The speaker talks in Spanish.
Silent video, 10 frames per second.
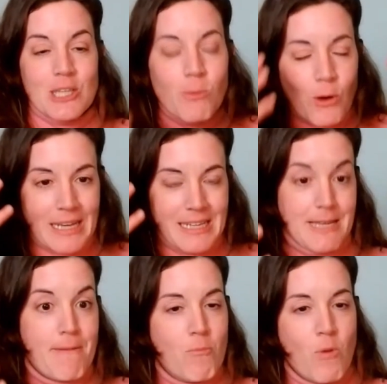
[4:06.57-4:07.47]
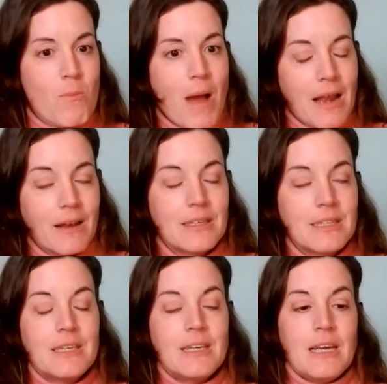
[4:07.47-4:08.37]
Es como que él estaba muy mal.
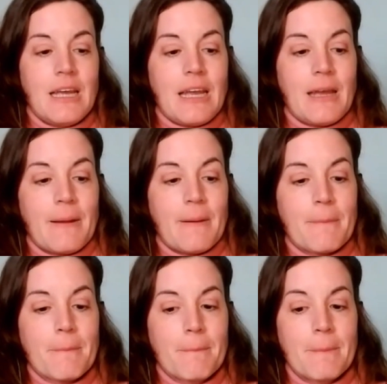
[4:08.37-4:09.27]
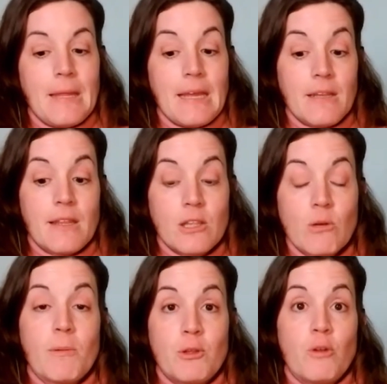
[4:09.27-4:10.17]
Eh, y en
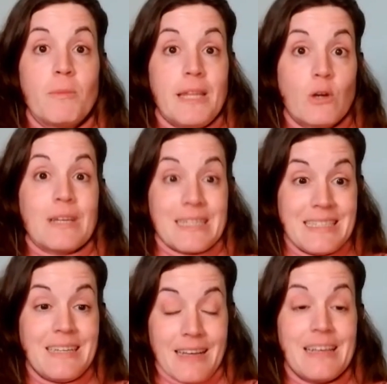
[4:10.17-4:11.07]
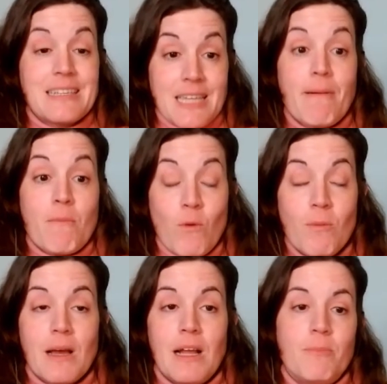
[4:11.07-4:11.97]
cierto momento me dijo que sí, que él estaba
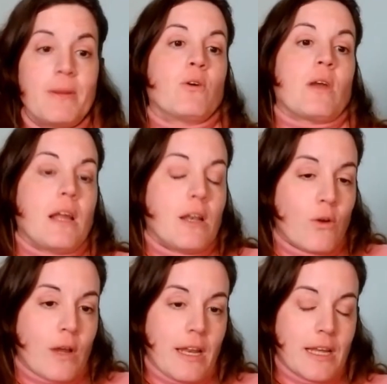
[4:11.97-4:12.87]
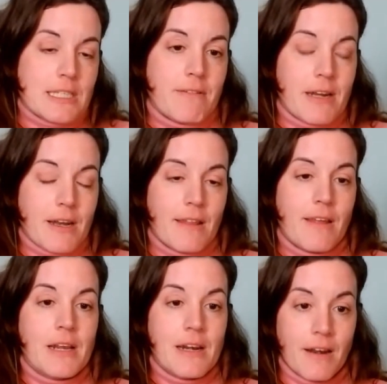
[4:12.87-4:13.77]
muy mal, pero que él no quería saber
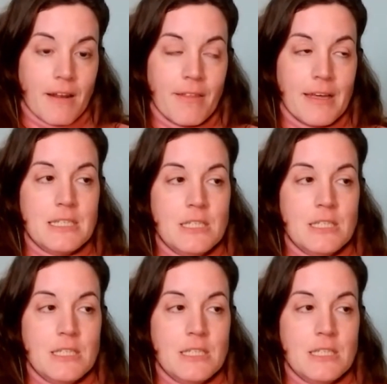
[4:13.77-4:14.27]
nada de rarezas.